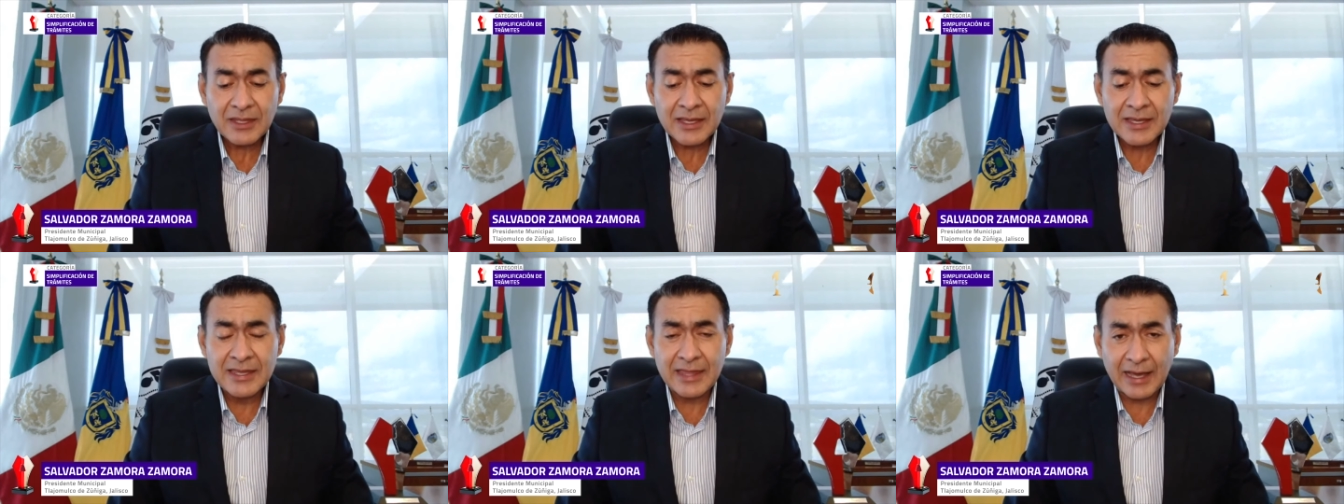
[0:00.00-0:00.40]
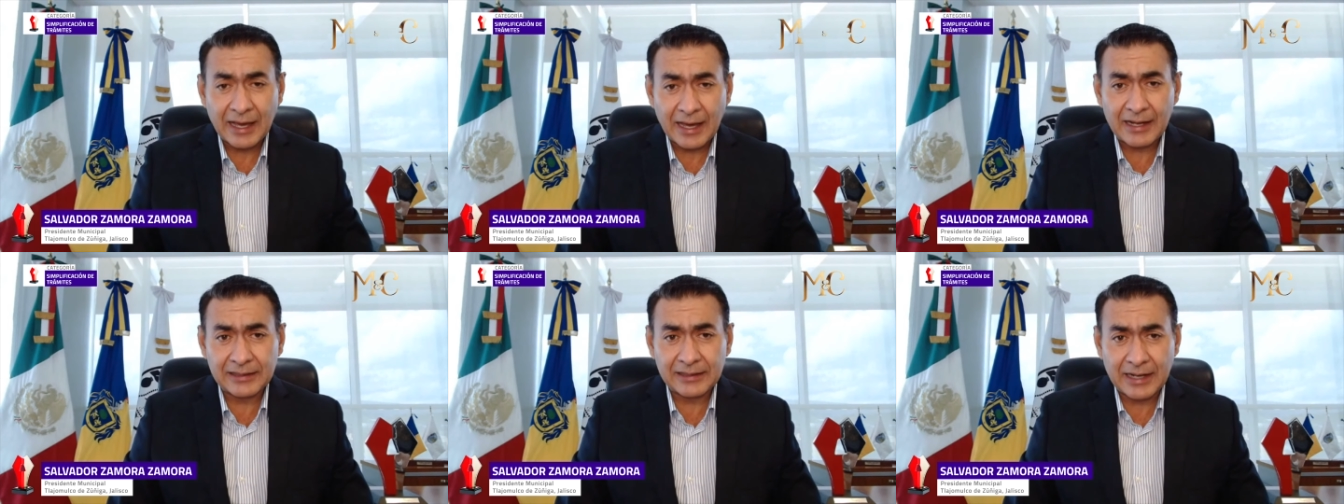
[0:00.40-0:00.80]
y
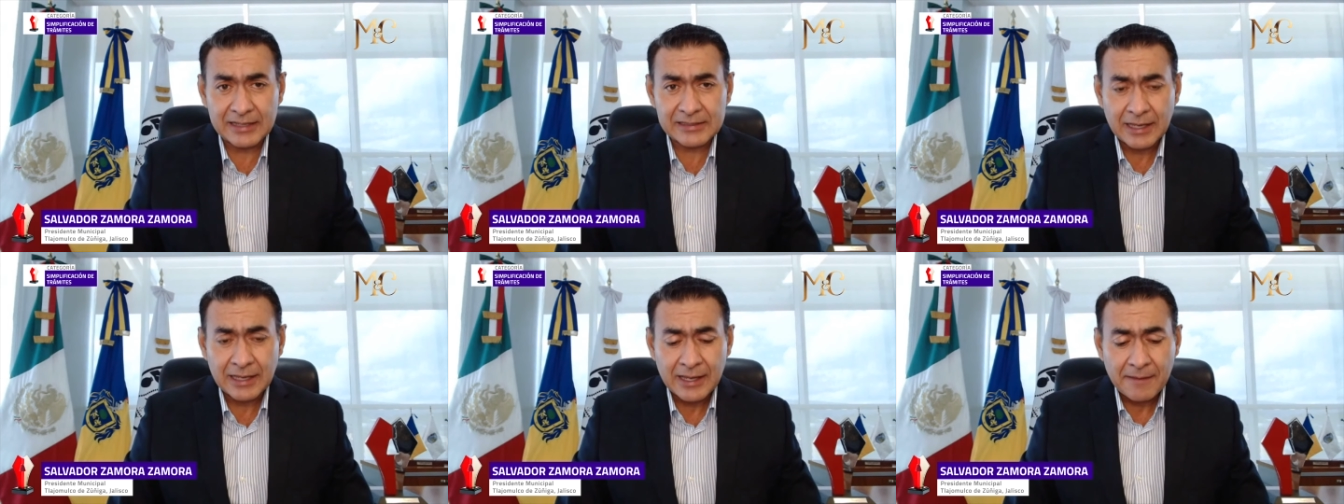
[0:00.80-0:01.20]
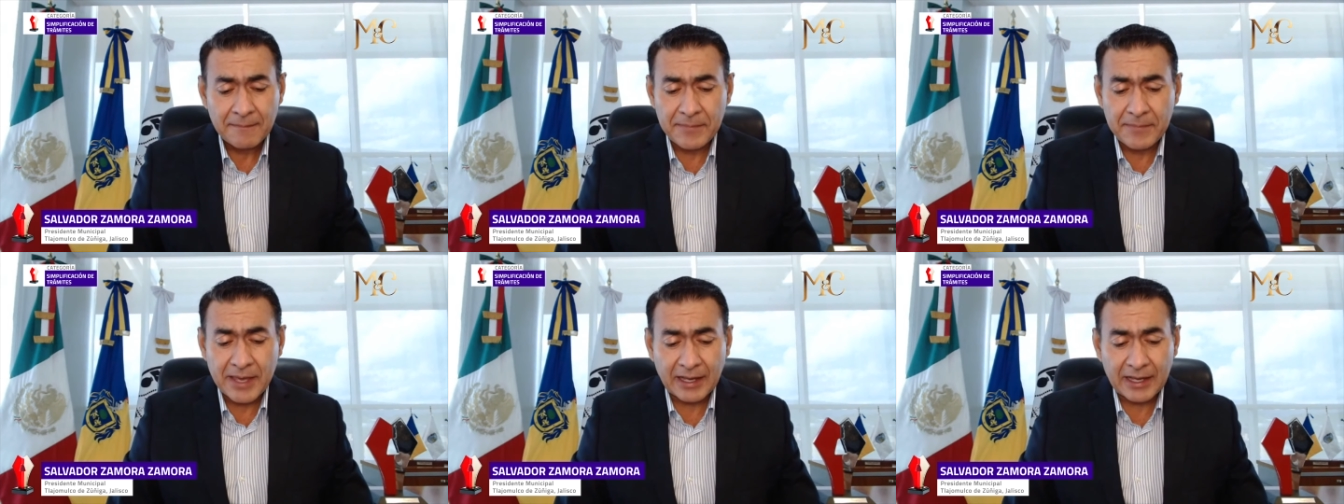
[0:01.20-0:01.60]
dejar atrás
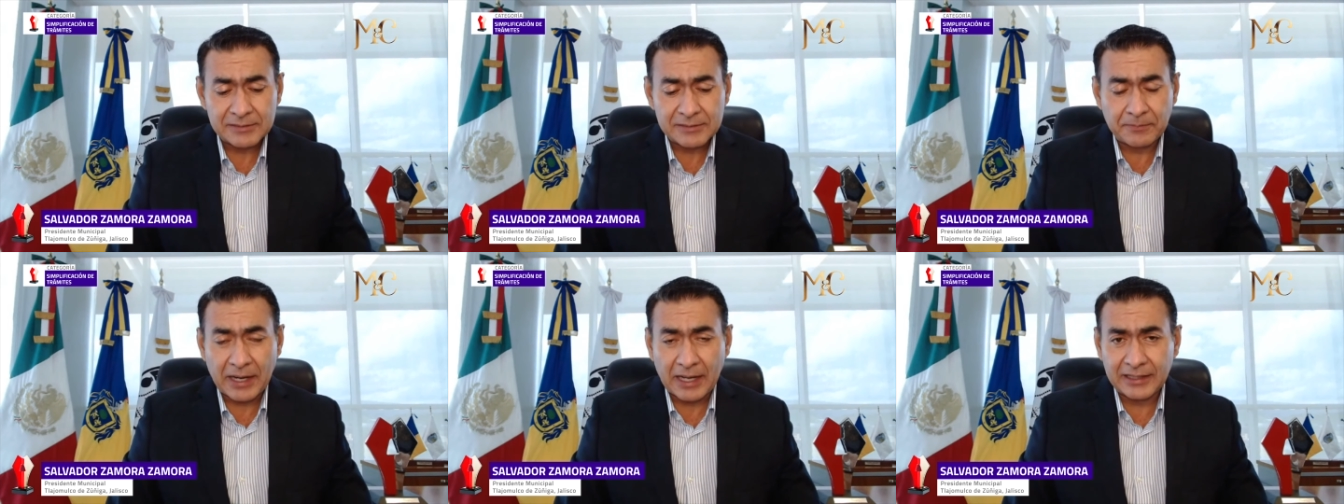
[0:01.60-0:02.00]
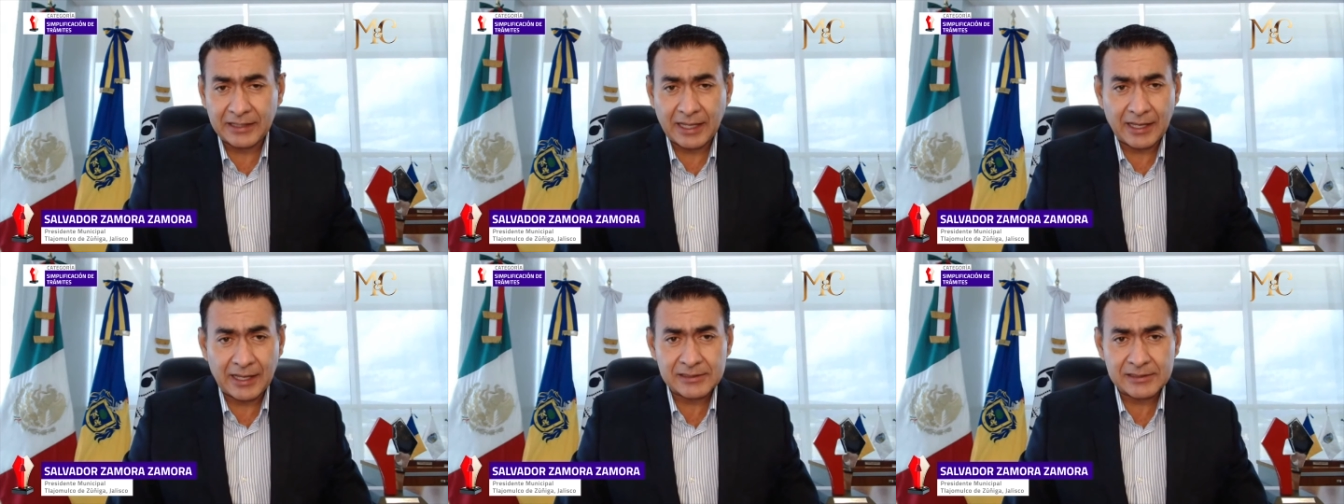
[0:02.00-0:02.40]
viejas
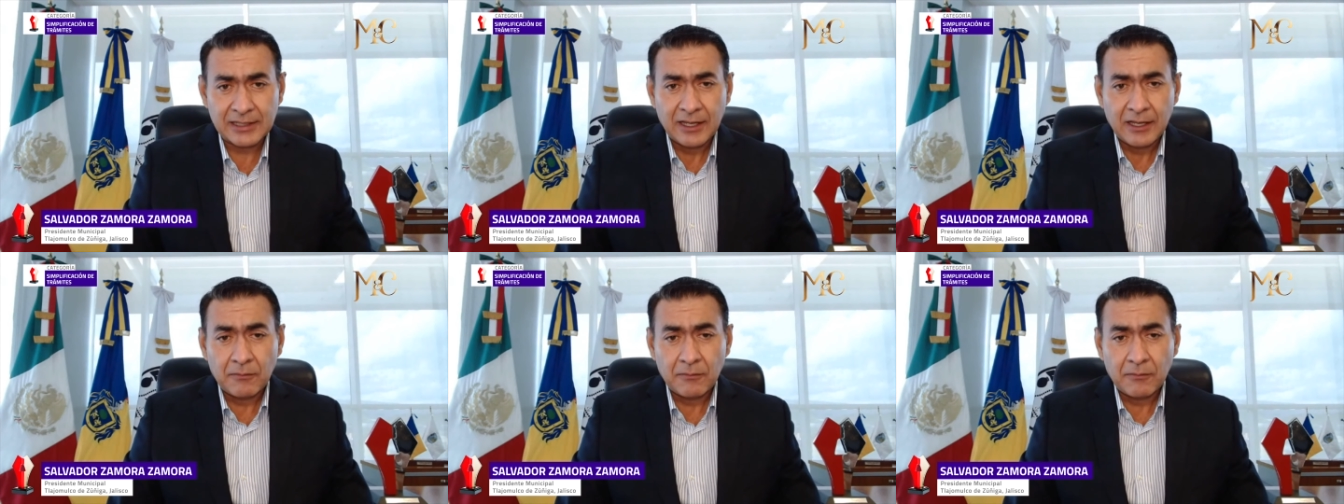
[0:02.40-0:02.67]
prácticas